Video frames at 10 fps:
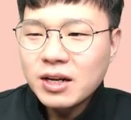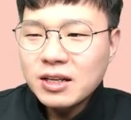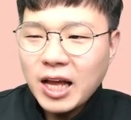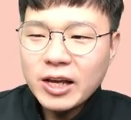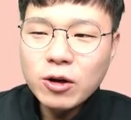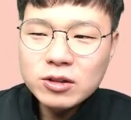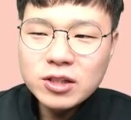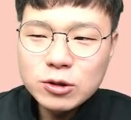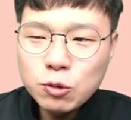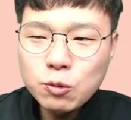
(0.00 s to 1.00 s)

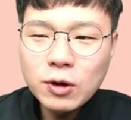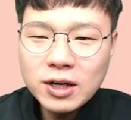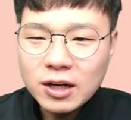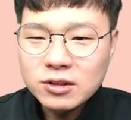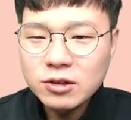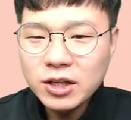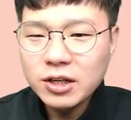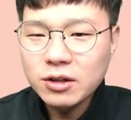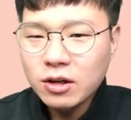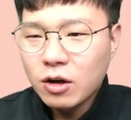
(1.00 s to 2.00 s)
다이어트에 성공할
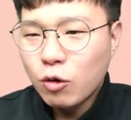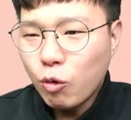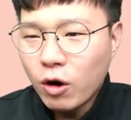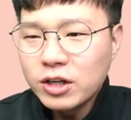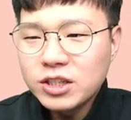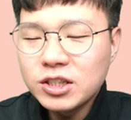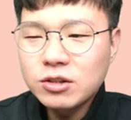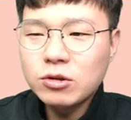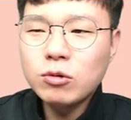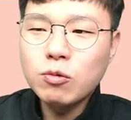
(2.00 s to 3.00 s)
가능성이
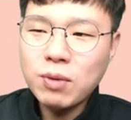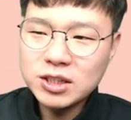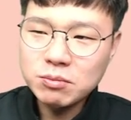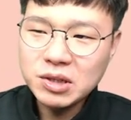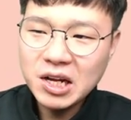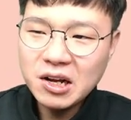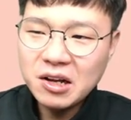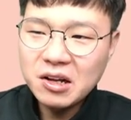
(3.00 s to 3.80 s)
훨씬 더 높아집니다.